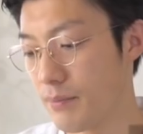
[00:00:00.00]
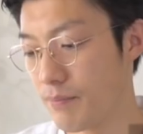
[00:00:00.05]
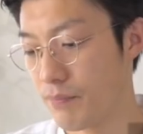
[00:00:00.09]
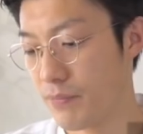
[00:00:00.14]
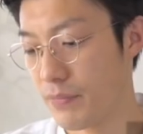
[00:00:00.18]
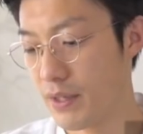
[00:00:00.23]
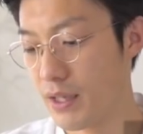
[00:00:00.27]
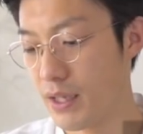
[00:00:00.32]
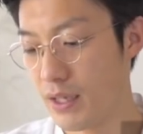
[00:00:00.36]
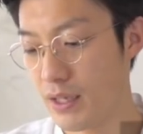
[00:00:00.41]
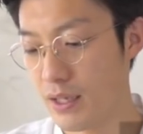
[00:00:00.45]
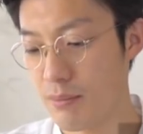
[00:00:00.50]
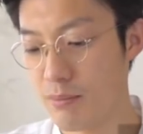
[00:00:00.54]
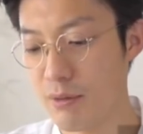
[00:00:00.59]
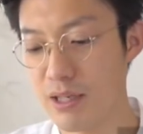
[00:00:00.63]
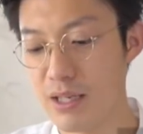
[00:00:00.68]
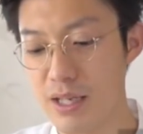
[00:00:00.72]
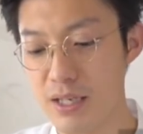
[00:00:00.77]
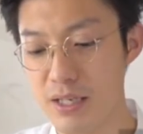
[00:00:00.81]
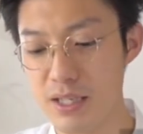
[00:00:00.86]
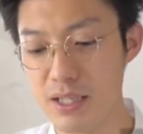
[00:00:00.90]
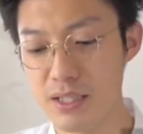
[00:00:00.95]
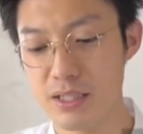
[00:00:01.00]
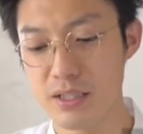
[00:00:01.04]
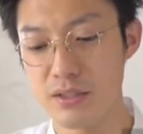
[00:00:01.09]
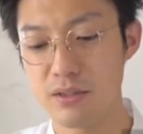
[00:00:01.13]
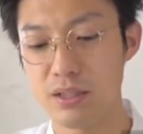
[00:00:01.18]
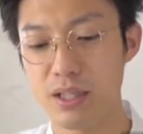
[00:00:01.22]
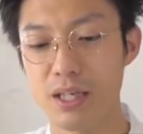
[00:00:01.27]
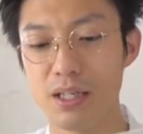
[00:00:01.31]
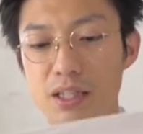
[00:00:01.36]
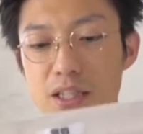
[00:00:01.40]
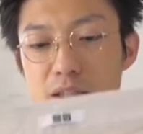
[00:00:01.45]
で、まあ、レディース
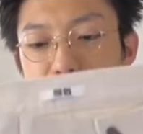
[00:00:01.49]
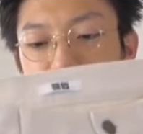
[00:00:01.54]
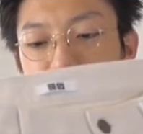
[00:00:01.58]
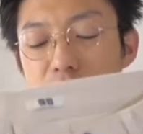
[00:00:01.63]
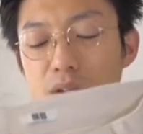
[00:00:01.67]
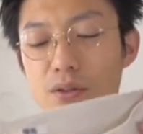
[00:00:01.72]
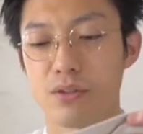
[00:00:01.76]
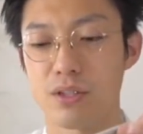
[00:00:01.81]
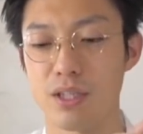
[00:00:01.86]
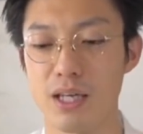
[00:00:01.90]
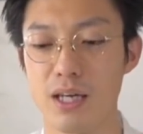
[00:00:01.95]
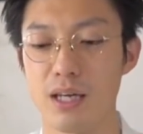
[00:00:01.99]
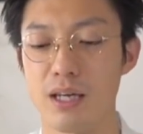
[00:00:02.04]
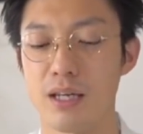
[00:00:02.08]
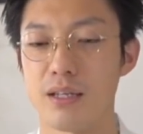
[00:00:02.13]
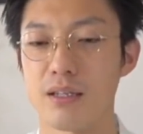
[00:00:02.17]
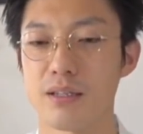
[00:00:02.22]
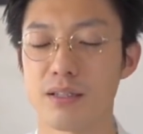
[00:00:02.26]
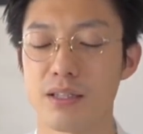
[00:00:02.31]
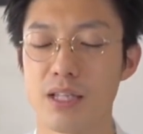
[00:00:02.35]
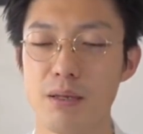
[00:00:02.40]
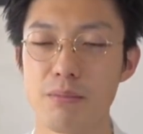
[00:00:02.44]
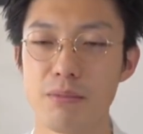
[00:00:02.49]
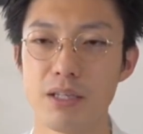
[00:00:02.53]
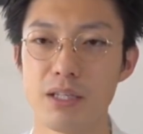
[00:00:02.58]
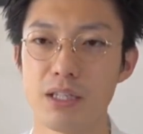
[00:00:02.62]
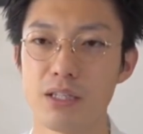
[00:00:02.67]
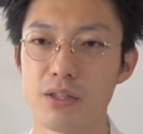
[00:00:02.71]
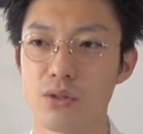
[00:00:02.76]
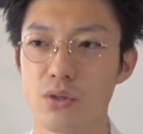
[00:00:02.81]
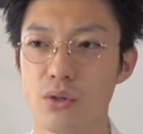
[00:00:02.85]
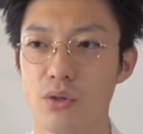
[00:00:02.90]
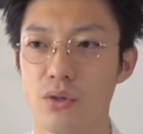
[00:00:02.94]
のアイテムなので
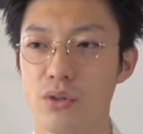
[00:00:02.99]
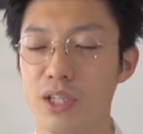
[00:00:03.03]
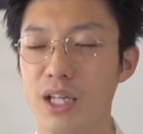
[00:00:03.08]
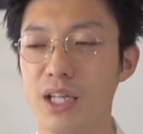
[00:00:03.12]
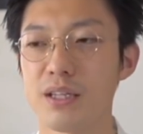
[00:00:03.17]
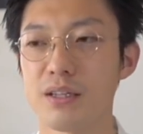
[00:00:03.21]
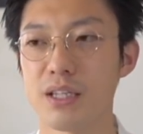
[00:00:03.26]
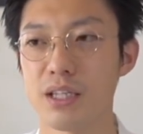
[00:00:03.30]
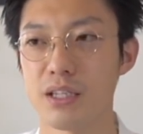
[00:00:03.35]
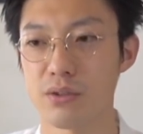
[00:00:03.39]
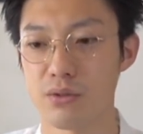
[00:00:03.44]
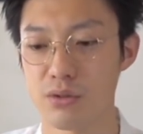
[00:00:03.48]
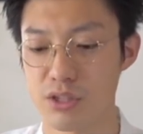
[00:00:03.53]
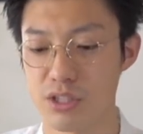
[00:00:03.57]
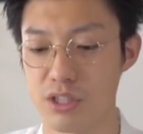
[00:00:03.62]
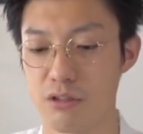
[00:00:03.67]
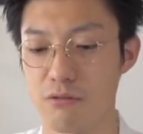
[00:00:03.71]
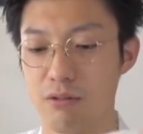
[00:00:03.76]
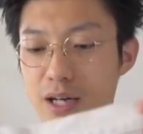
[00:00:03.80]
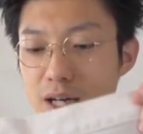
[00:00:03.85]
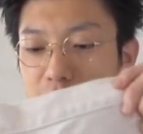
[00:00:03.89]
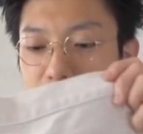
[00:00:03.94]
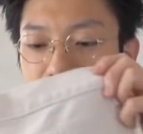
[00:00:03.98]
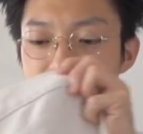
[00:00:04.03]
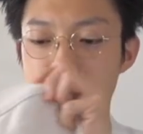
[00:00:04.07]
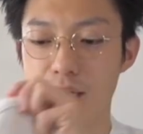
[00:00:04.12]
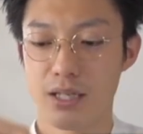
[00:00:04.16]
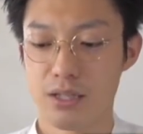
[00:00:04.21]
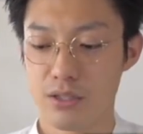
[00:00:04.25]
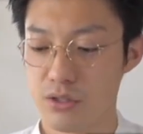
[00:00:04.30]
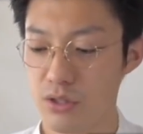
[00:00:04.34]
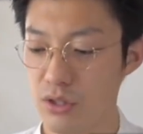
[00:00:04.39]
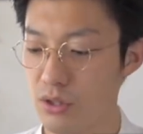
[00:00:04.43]
デメリット難点としては
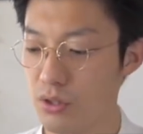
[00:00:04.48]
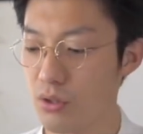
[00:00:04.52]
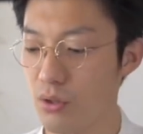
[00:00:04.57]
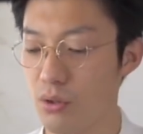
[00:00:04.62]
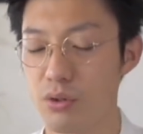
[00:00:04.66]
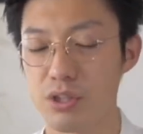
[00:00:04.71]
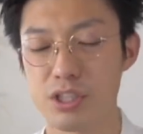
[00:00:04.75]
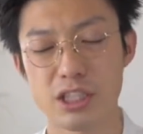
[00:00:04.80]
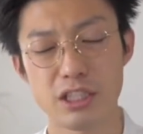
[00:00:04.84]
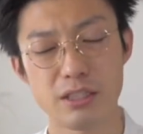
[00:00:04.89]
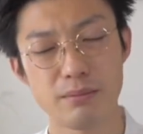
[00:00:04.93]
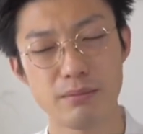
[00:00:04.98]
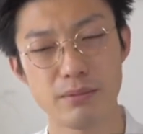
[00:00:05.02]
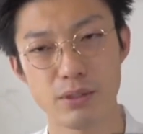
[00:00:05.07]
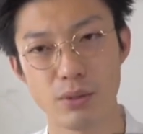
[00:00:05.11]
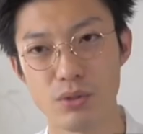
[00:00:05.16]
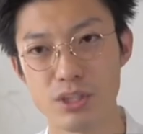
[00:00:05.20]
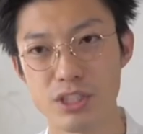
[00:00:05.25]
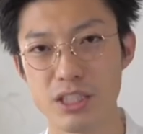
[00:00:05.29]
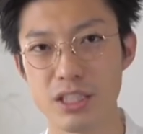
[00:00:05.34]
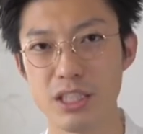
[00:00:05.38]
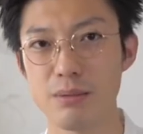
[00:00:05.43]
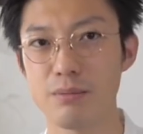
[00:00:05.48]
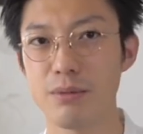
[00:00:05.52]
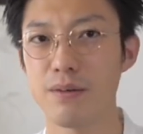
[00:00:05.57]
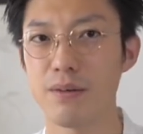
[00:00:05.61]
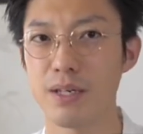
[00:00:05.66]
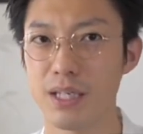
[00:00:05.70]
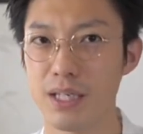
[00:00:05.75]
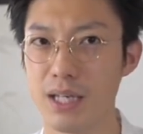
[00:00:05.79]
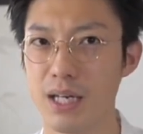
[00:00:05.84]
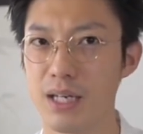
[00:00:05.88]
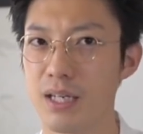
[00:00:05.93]
ちょっとおしお尻
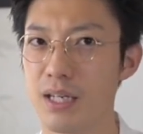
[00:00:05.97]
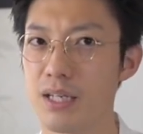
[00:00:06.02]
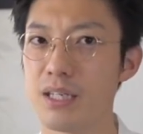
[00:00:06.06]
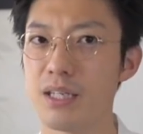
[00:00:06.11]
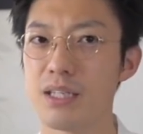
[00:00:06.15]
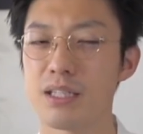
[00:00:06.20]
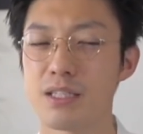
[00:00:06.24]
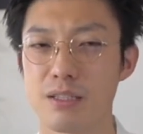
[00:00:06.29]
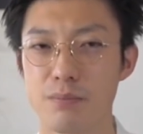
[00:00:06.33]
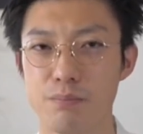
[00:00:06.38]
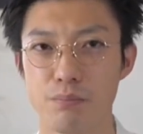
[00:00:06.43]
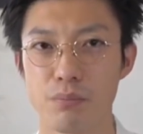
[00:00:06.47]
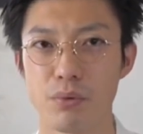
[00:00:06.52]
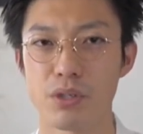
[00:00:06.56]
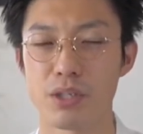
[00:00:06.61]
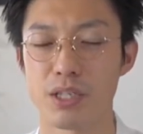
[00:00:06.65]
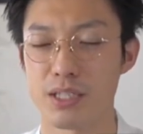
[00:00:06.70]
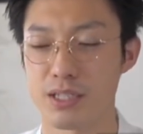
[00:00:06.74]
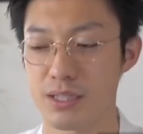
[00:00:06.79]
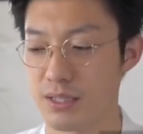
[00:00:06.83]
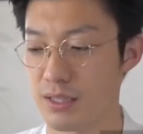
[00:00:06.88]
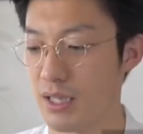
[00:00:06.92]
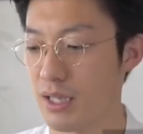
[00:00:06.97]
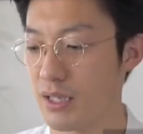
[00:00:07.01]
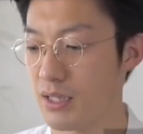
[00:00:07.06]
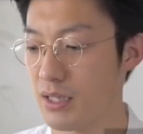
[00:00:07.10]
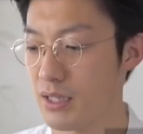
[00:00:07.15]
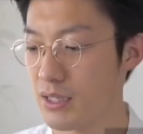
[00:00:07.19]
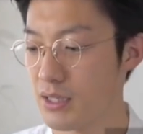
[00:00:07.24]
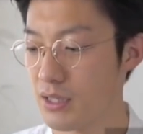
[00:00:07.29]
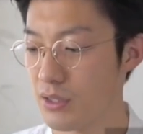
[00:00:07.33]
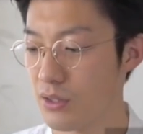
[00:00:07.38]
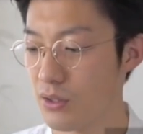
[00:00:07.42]
周りがレディースっぽいです
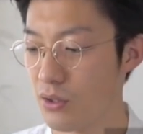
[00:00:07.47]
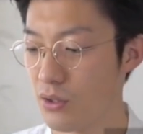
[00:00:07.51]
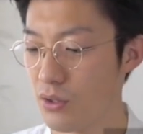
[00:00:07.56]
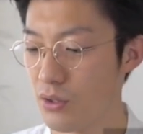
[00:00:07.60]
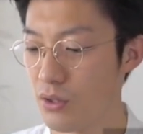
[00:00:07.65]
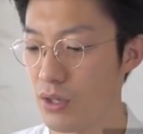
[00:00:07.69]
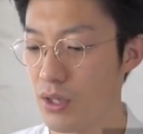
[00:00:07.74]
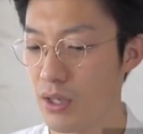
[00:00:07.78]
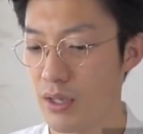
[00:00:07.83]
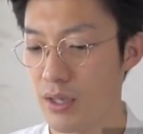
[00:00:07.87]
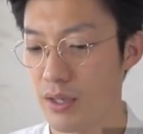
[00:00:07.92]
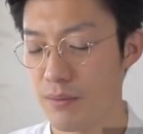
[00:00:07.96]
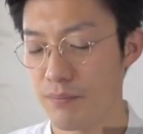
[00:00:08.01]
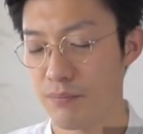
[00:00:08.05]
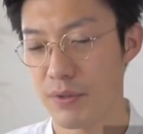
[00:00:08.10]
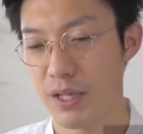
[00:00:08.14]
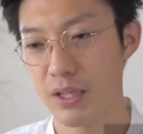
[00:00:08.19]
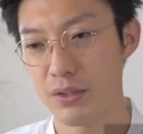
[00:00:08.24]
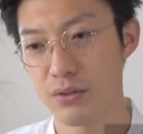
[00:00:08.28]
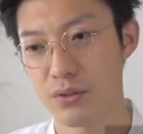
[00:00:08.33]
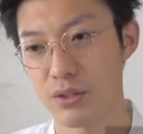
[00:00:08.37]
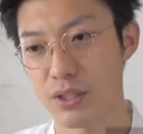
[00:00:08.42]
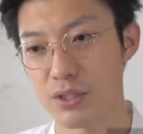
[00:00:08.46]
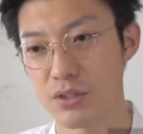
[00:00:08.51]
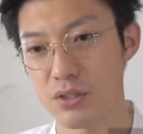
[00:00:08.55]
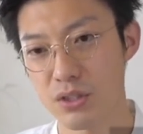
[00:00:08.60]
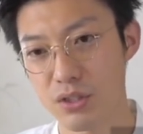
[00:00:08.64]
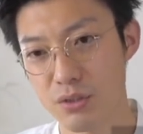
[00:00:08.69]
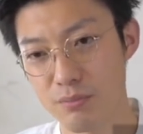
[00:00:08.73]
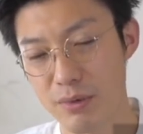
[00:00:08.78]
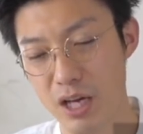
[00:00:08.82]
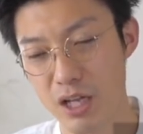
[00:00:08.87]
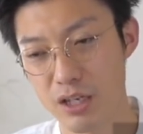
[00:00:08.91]
レディースのなんというか
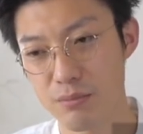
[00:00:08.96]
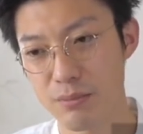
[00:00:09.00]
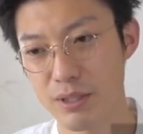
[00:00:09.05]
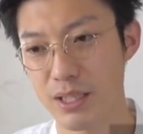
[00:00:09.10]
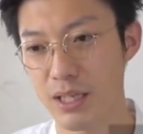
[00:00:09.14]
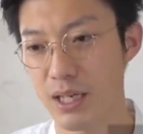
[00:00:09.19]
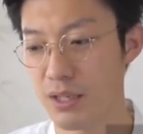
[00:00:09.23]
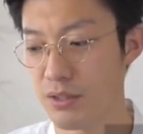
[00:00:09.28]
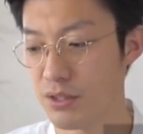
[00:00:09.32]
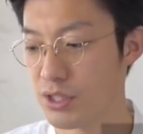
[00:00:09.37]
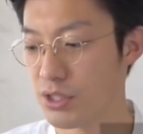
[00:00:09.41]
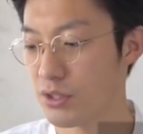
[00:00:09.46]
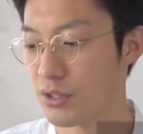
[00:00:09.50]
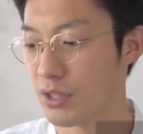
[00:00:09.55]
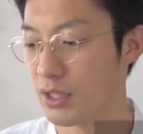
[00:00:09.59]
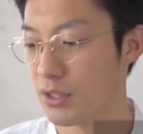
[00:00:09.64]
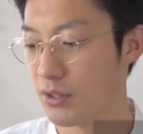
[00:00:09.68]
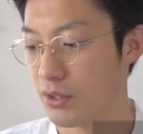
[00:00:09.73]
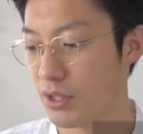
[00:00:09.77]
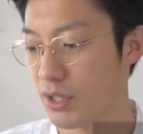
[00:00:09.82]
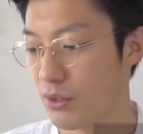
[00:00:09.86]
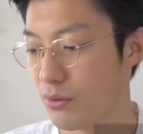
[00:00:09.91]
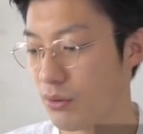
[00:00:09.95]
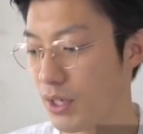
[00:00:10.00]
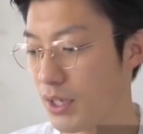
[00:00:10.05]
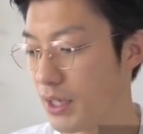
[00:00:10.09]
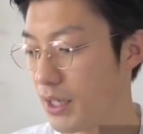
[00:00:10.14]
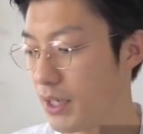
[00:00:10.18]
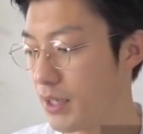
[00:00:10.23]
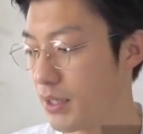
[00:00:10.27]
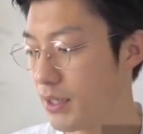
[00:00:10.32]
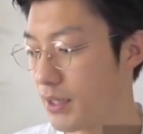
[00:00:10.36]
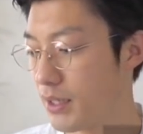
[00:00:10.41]
ちょっと丸みがあるシルエットなのか
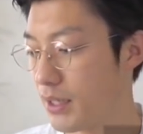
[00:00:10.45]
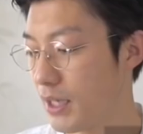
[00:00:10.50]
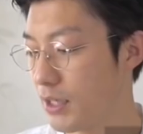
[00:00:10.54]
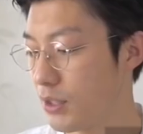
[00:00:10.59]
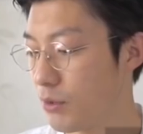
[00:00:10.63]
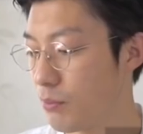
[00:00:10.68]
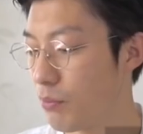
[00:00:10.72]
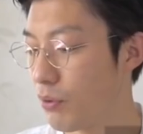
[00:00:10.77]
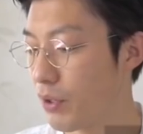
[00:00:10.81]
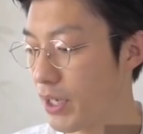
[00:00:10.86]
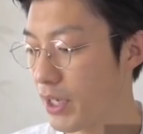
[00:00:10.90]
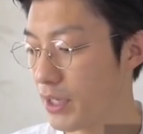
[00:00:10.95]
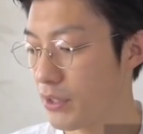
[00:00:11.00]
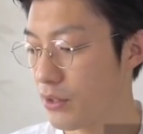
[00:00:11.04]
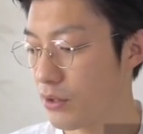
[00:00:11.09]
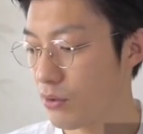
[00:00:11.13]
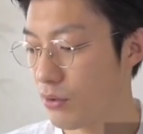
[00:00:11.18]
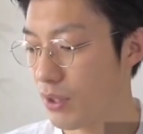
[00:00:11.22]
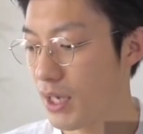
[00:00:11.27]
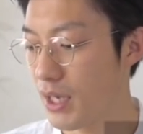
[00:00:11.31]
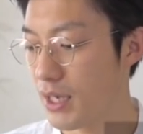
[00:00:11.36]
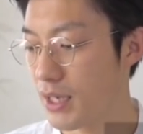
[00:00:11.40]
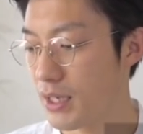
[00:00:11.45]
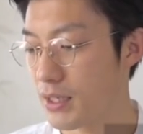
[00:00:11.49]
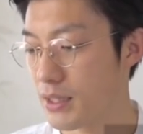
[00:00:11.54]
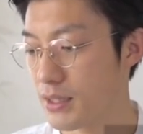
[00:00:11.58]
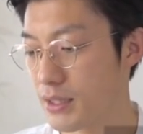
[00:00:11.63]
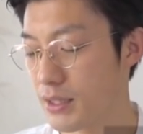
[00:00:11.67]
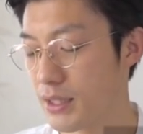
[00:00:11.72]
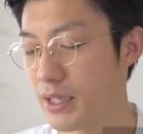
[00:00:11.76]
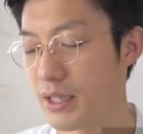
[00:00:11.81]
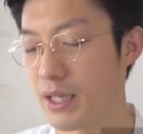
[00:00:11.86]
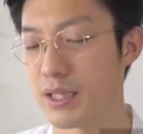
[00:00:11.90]
なあとポケットが
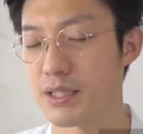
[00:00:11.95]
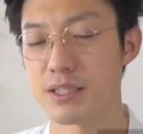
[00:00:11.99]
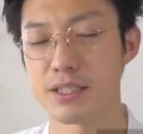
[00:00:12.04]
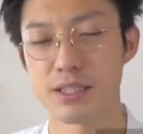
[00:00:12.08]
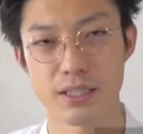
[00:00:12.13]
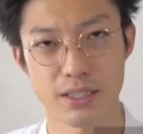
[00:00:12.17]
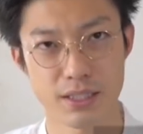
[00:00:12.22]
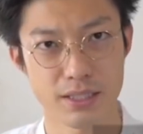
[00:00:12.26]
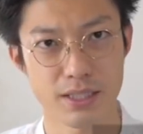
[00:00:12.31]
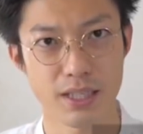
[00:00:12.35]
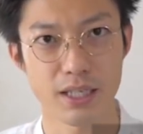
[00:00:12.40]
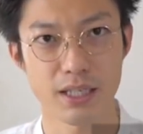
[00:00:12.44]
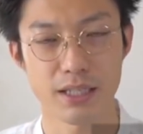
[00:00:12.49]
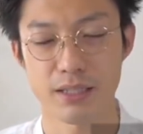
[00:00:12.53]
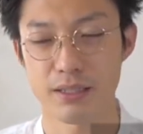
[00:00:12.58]
やや小さい